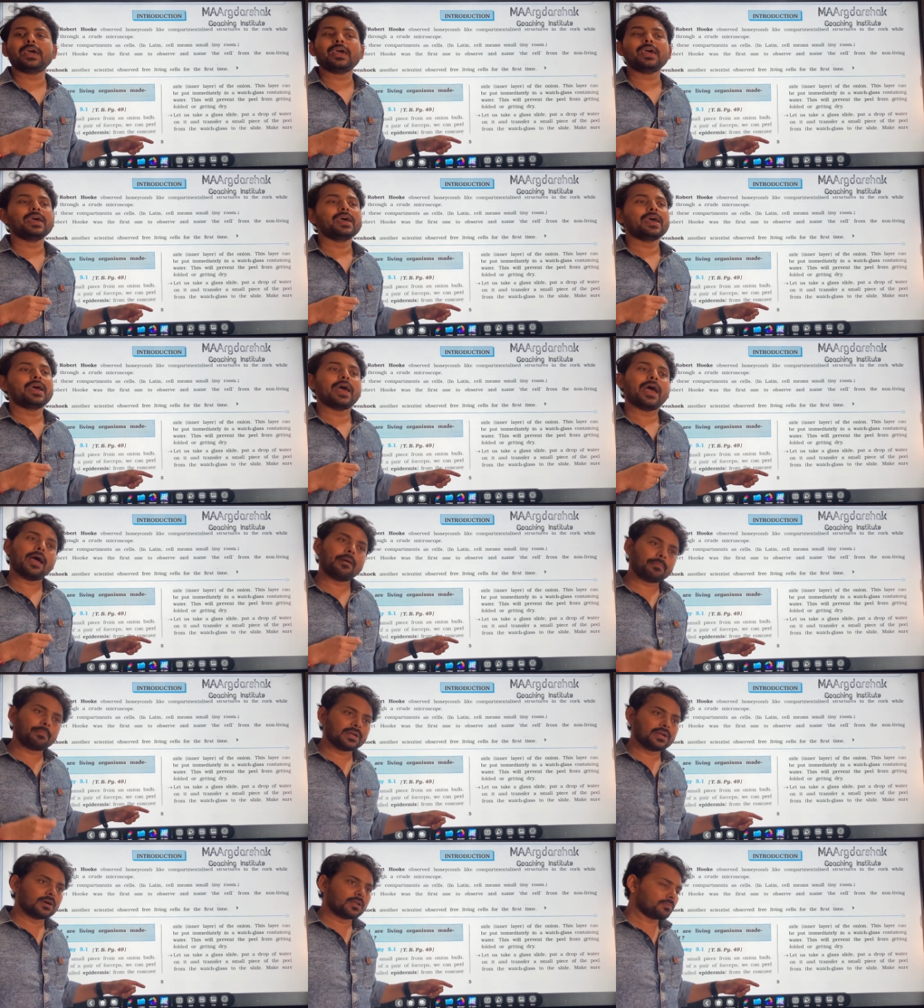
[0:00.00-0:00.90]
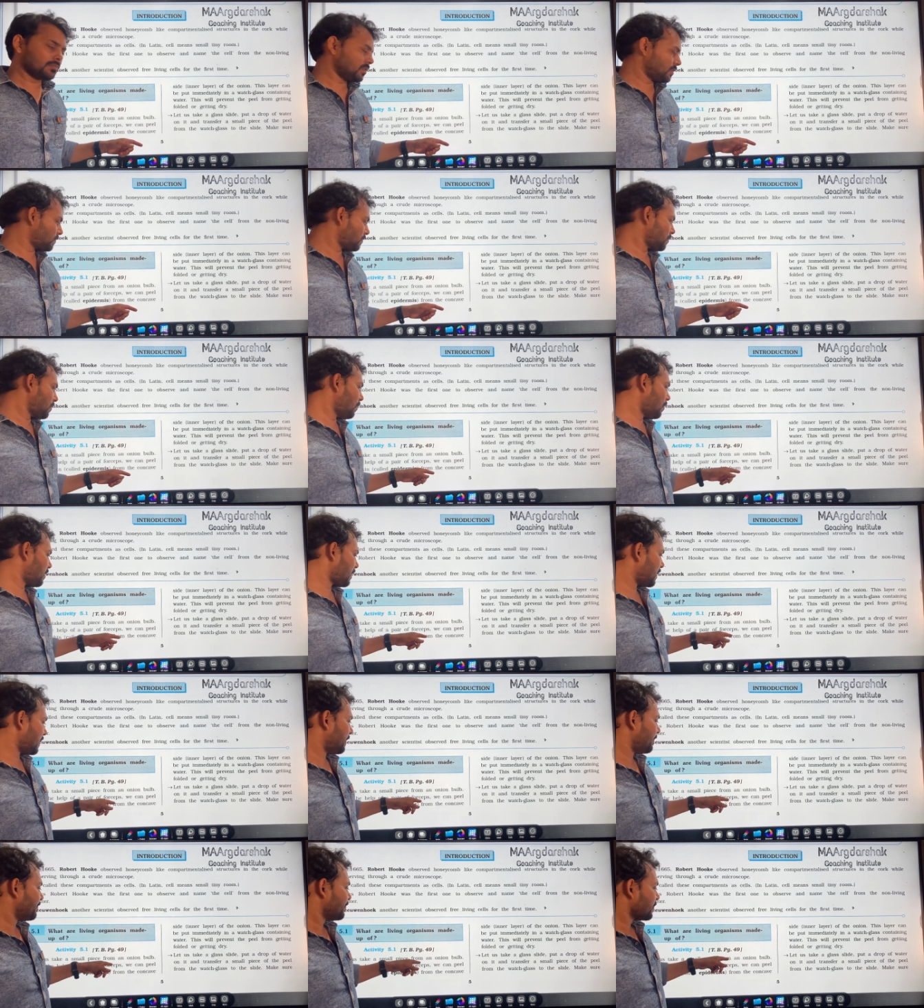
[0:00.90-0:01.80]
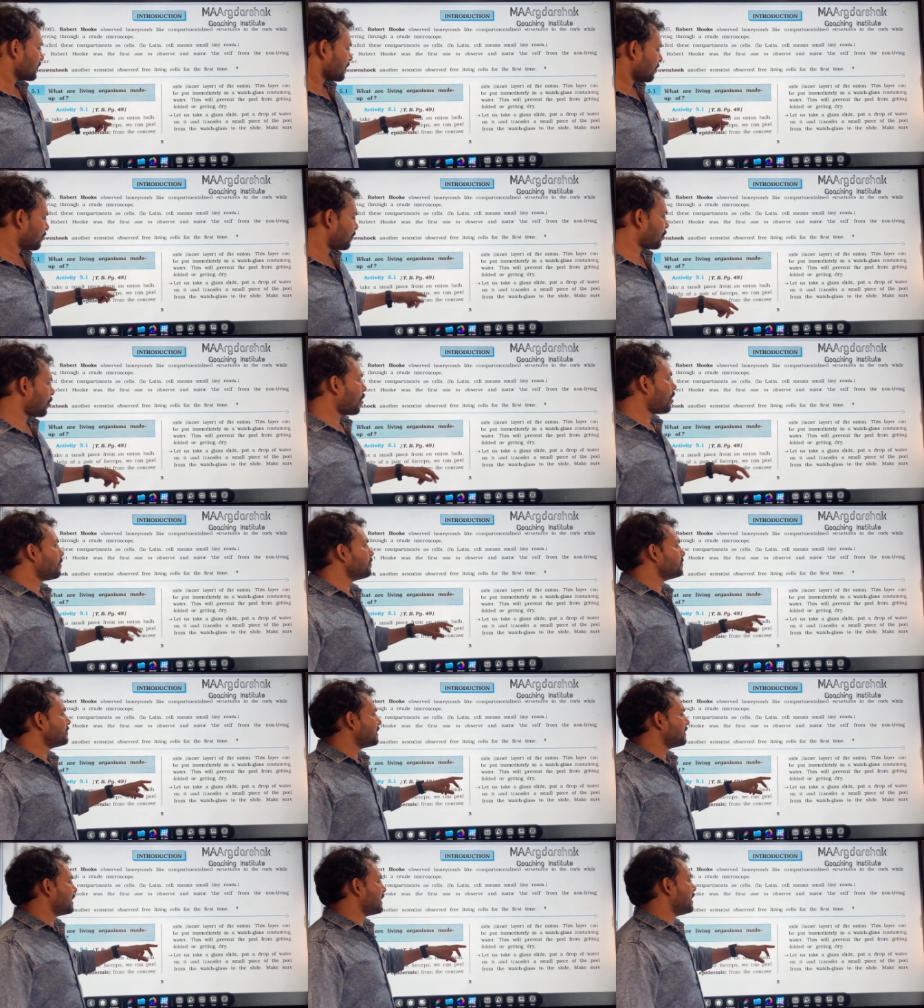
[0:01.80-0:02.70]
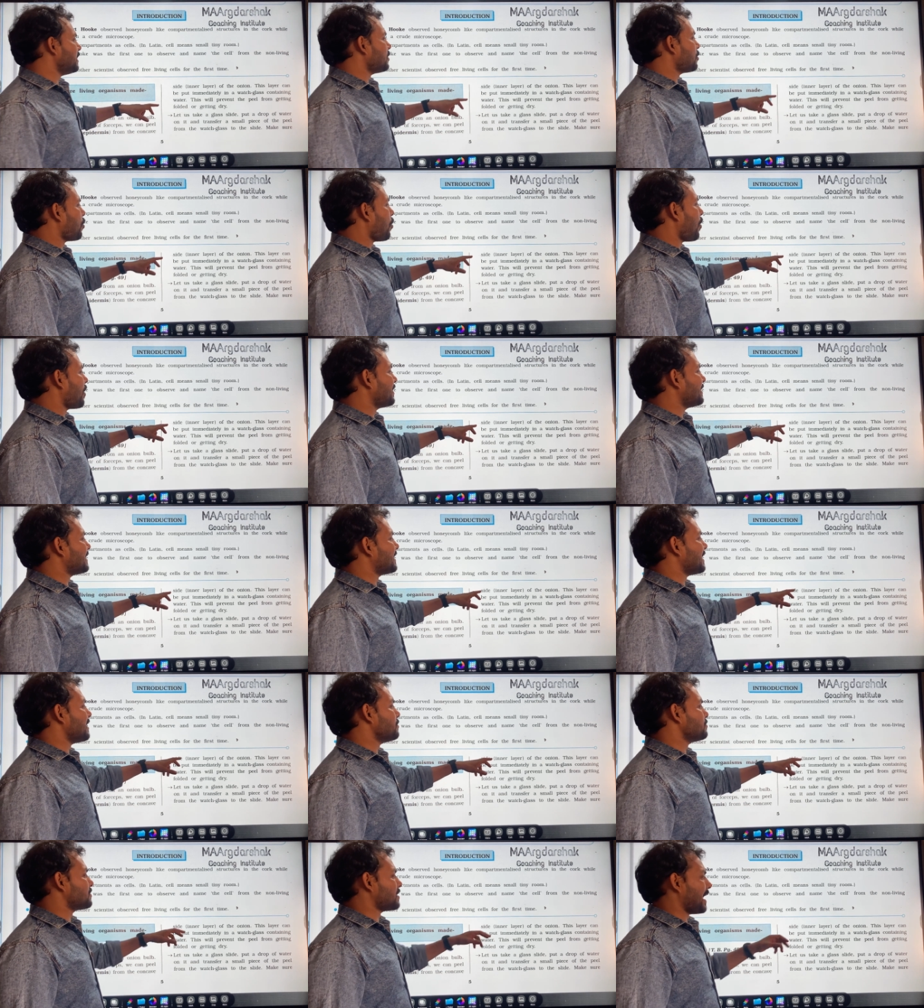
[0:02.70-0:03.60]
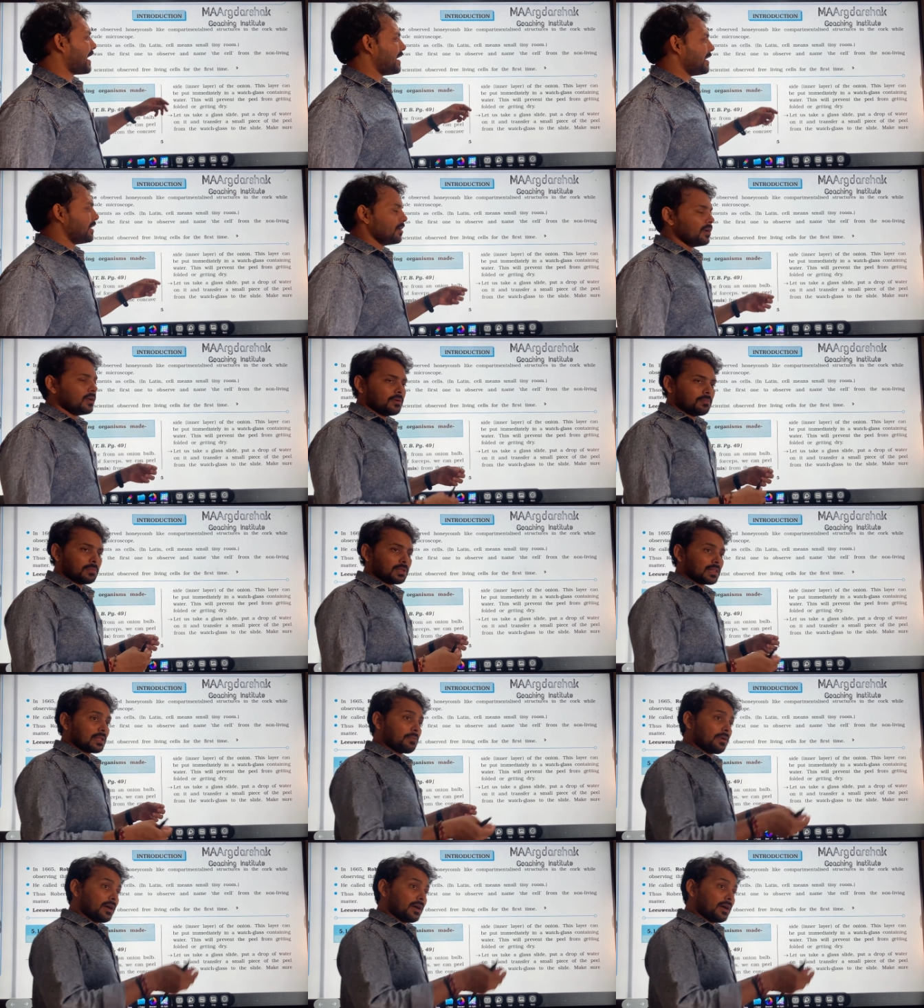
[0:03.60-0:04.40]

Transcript: हैं एपिडर्मिस ओके फ्रॉम दी कॉन्केव साइड मतलब